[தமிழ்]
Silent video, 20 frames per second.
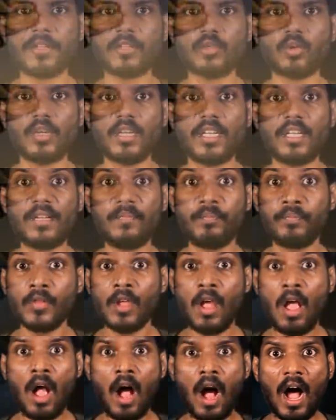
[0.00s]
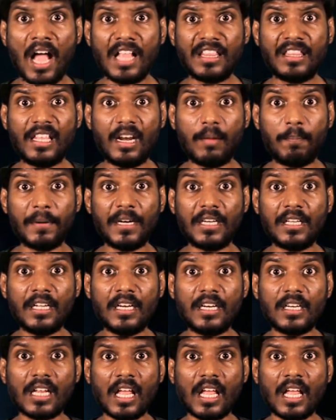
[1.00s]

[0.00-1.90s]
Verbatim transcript: அப்படின்னு சொல்லிட்டு ஆத்திரப்பட்டு